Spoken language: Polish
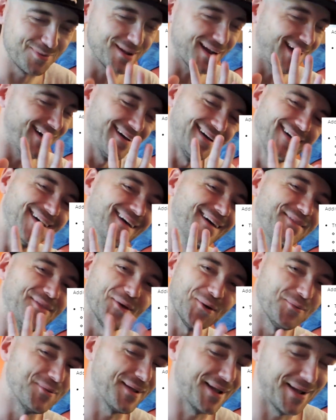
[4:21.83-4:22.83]
dobra,
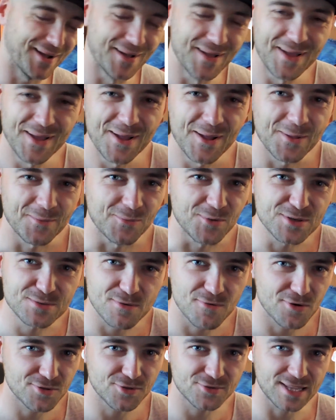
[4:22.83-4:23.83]
dobra. Mój
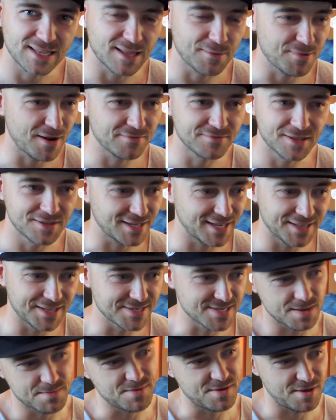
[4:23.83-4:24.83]
słowo to tak naprawdę
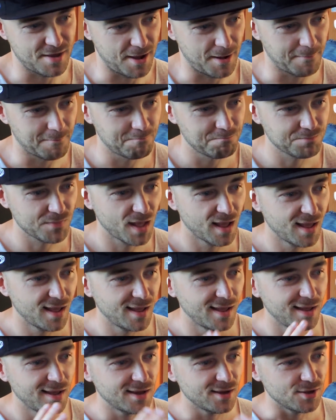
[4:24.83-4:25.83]
niekiedy zabija.
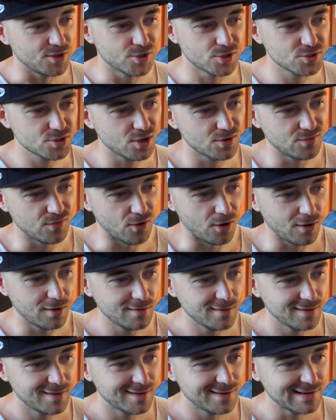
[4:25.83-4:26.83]
I
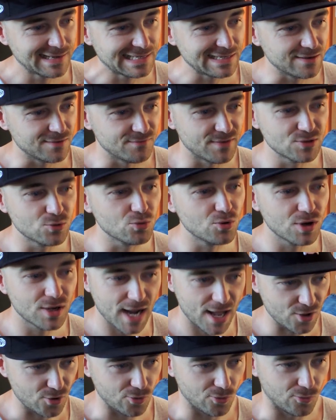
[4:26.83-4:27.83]
dodatkowo, według
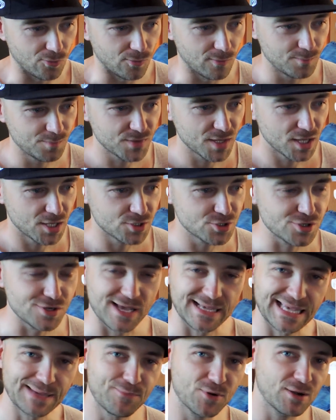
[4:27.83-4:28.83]
reguł,
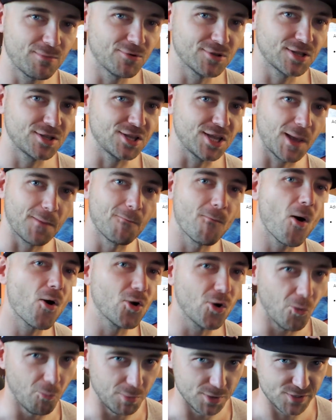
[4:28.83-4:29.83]
czyli jakie Pokémony nie
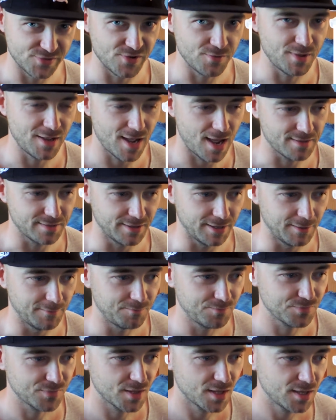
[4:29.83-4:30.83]
mogą być wymieniane.
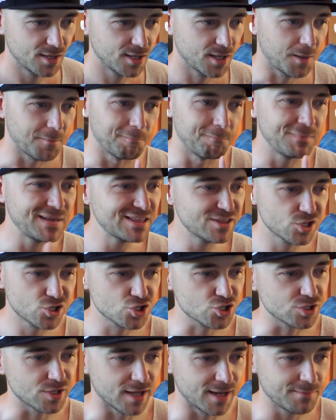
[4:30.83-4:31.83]

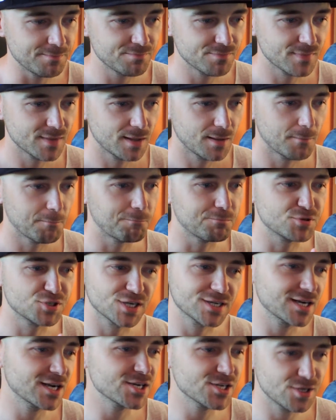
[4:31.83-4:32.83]
Mityczne
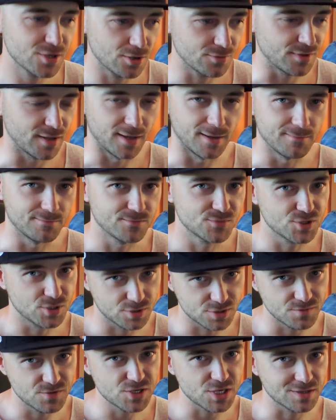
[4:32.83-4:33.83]
przekreślone,
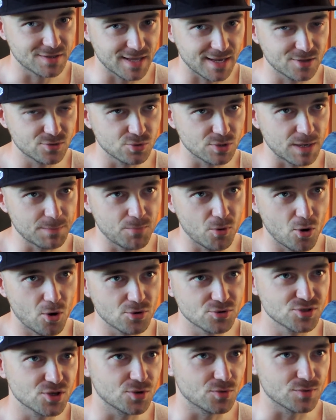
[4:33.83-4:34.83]
czyli oczywiście te, które
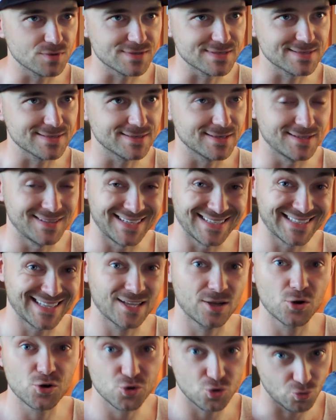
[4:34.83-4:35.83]
pochodzą z
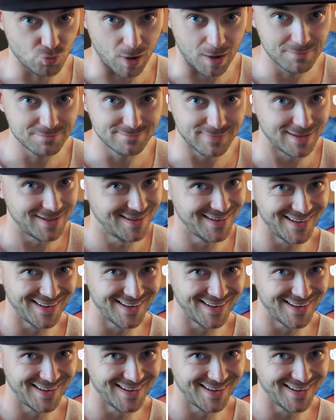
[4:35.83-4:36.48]
nieznanego źródła.